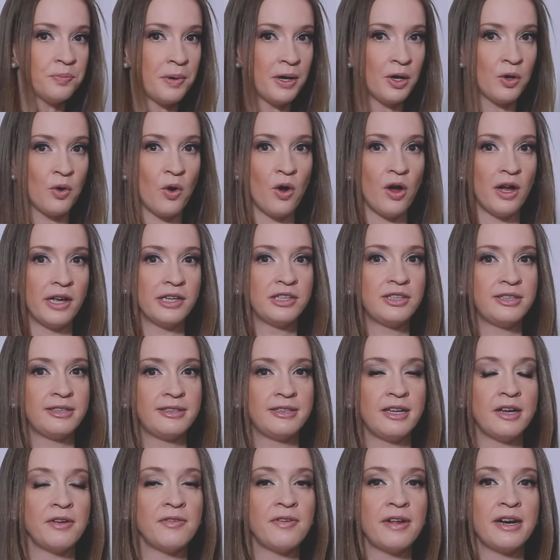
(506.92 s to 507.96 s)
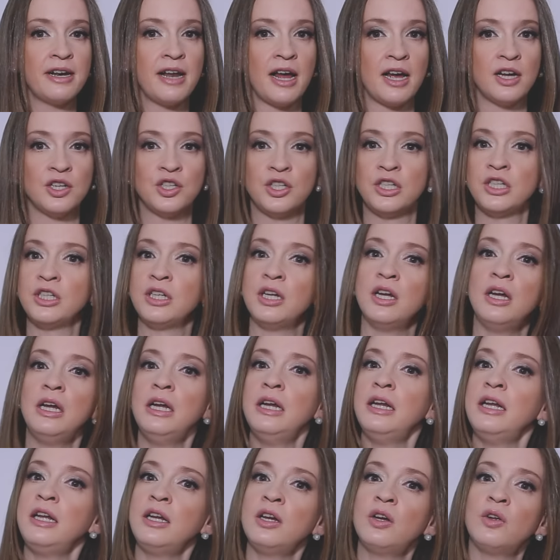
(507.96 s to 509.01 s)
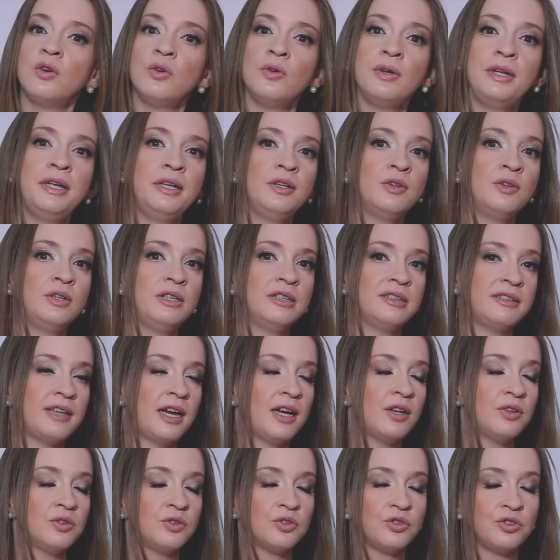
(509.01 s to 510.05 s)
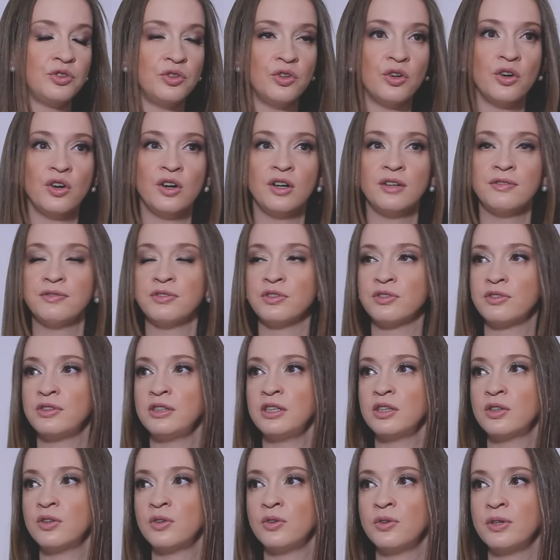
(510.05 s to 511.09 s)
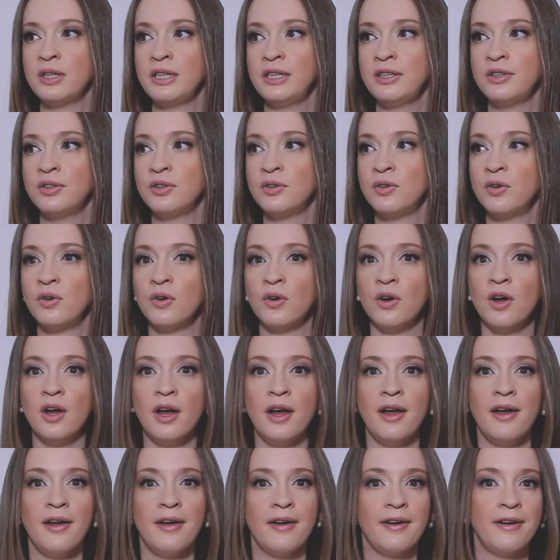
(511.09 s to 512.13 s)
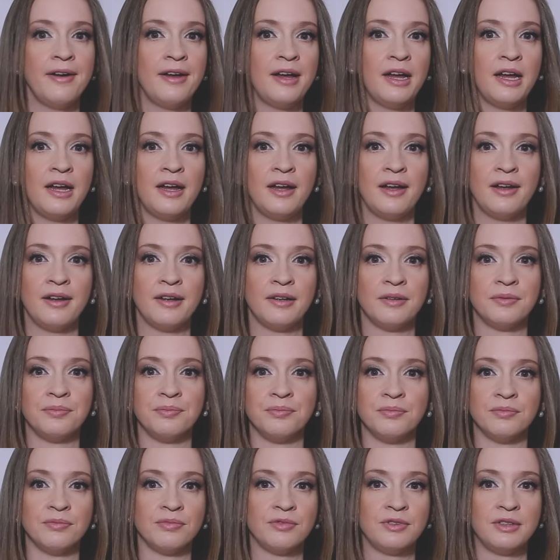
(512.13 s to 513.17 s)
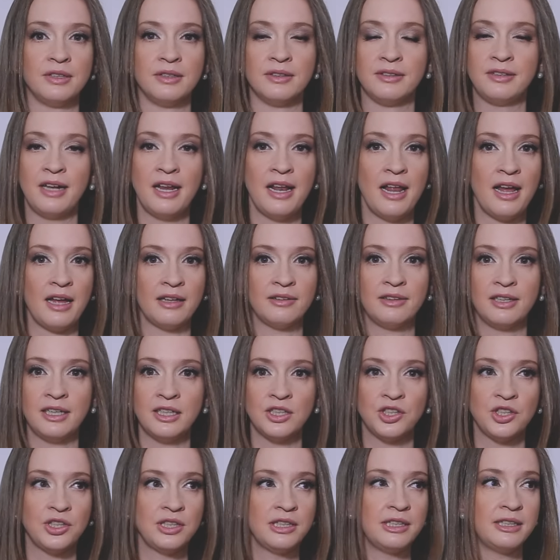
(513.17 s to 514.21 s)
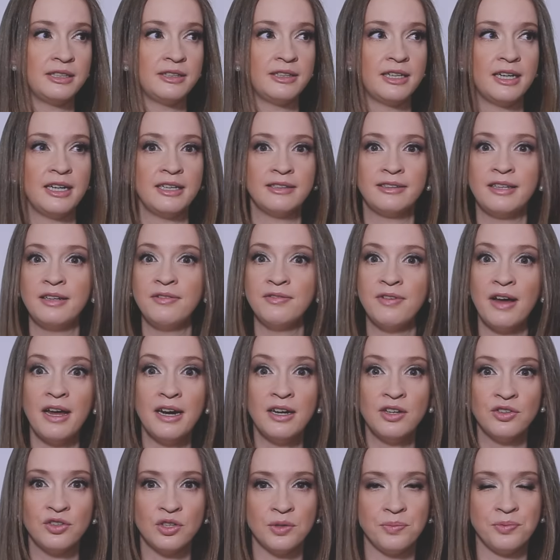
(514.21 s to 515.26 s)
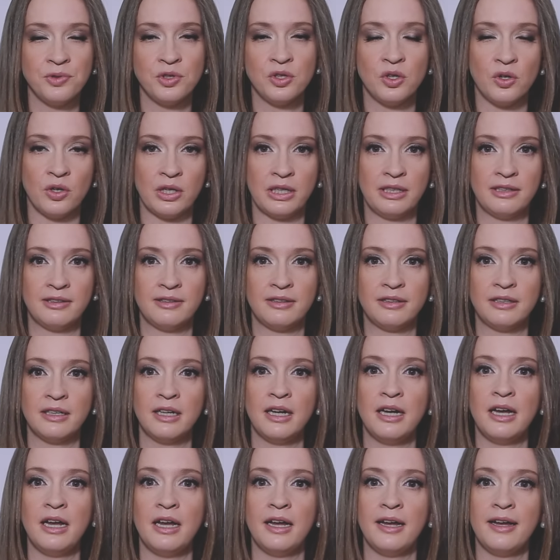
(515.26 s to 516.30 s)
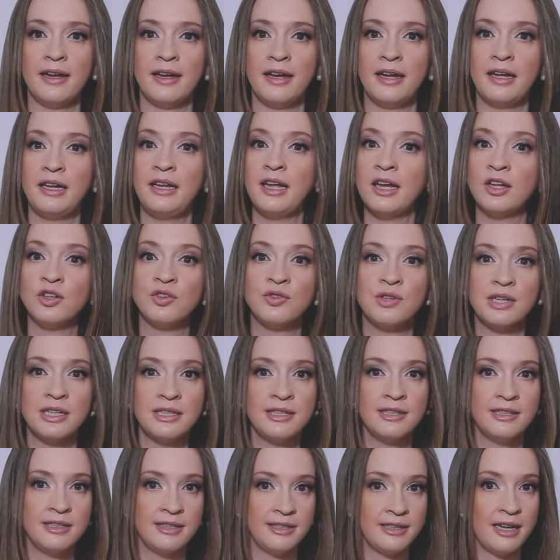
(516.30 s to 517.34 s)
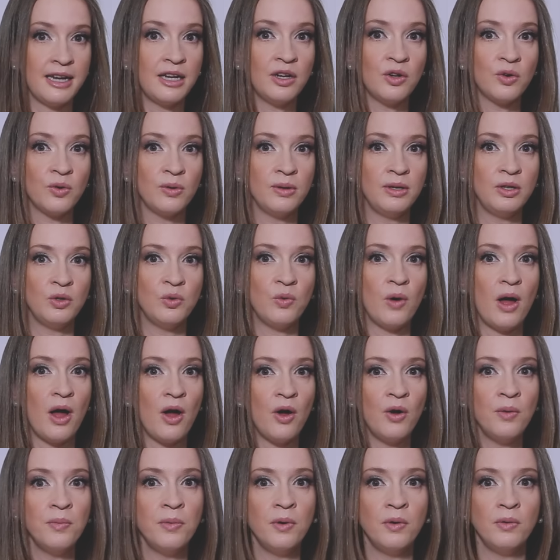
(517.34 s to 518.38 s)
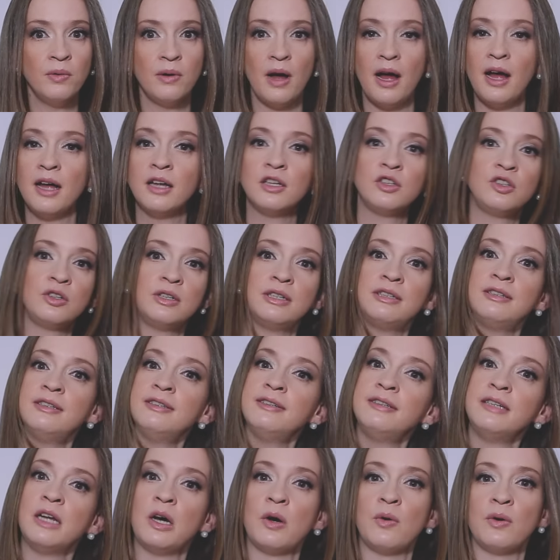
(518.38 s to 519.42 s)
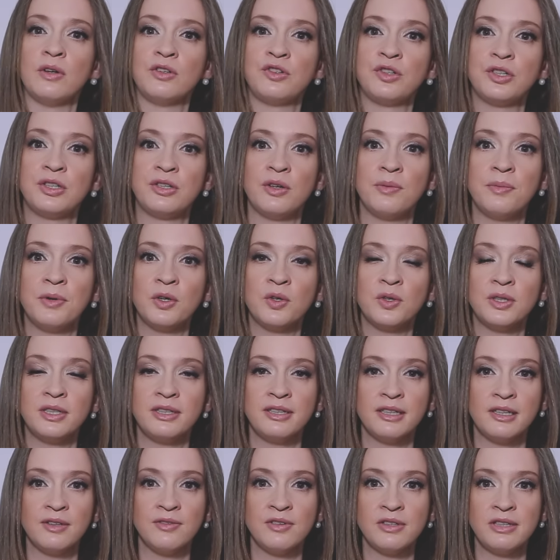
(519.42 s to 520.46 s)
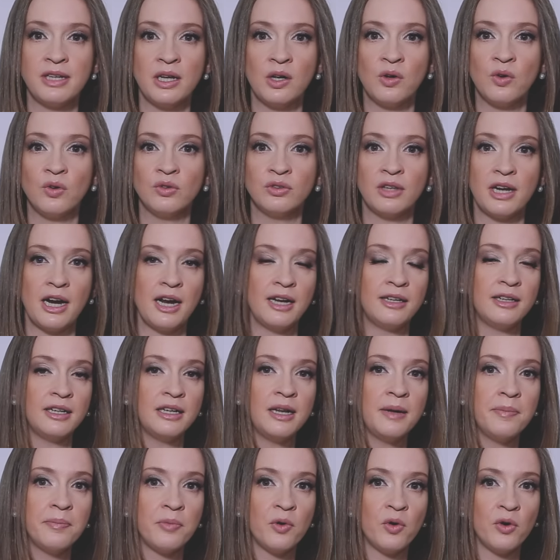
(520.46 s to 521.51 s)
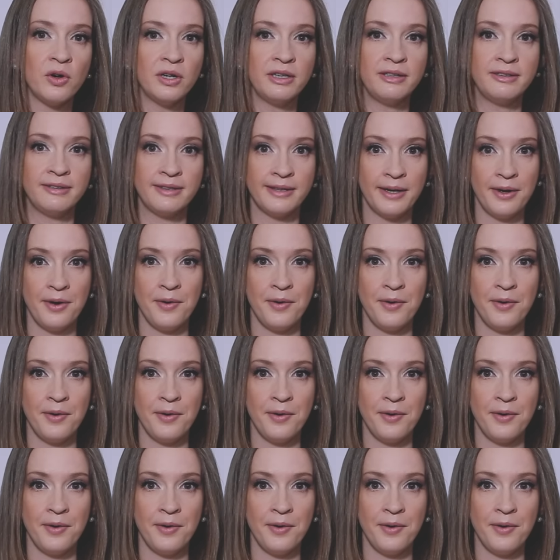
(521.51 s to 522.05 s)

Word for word: pacotes, na verdade, incluindo ensaio dos noivos, incluindo, é, sei lá, dress, tem várias opções. É, e às vezes está incluindo o álbum, às vezes não, às vezes é uma coisa que você contrata depois